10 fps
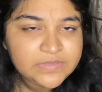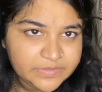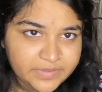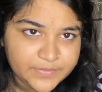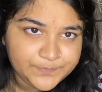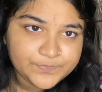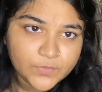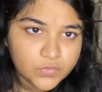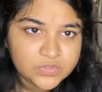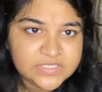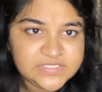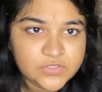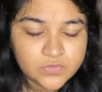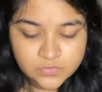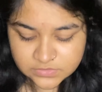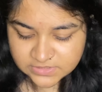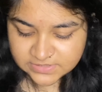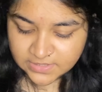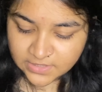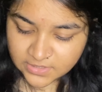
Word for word: দিবে ও দিচ্ছে ও খুঁজতেছে